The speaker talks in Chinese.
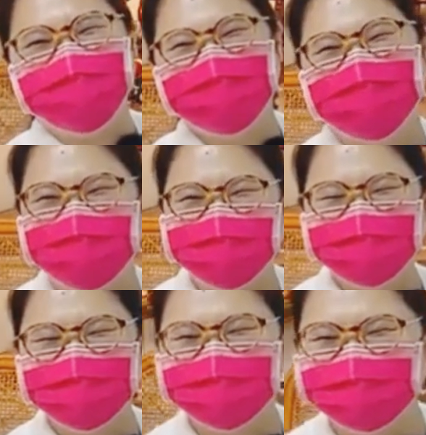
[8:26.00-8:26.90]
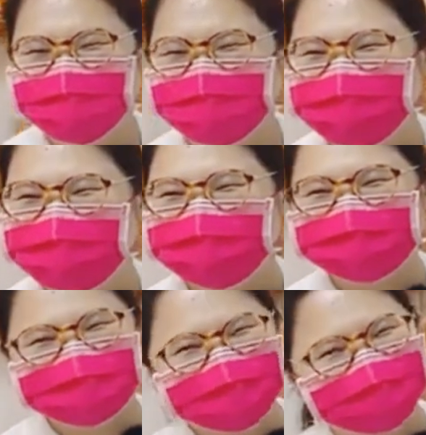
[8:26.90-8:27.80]
后他现在想说，有这么多
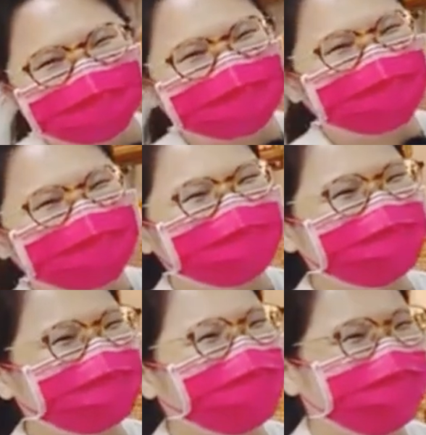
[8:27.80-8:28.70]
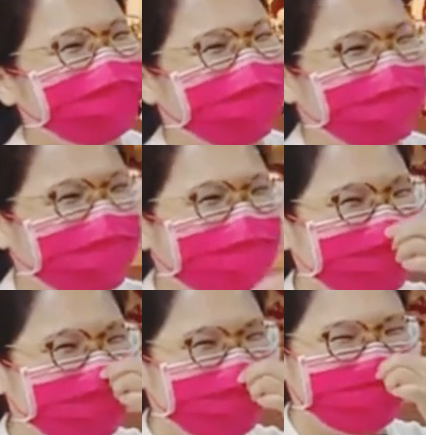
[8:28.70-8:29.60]
钱可以花，为什么要这样做？
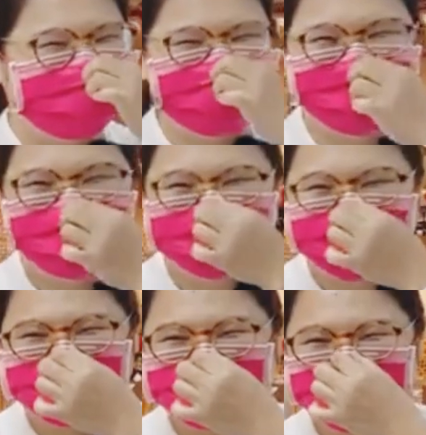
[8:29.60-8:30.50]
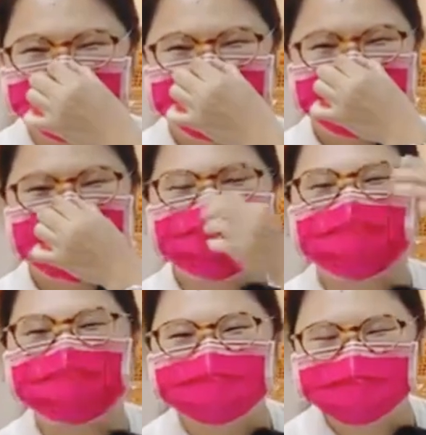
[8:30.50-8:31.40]
那表示那时候只能那样
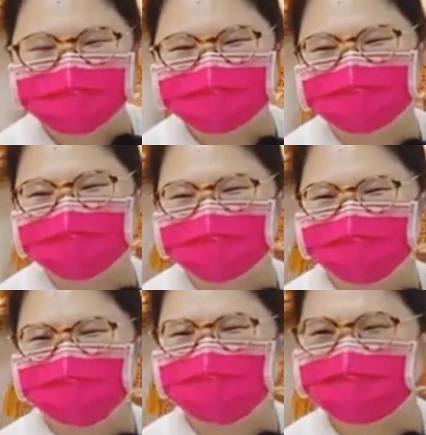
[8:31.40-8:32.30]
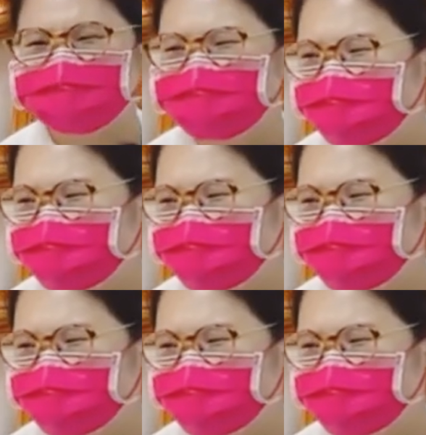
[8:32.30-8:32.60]
做嘛。那也花到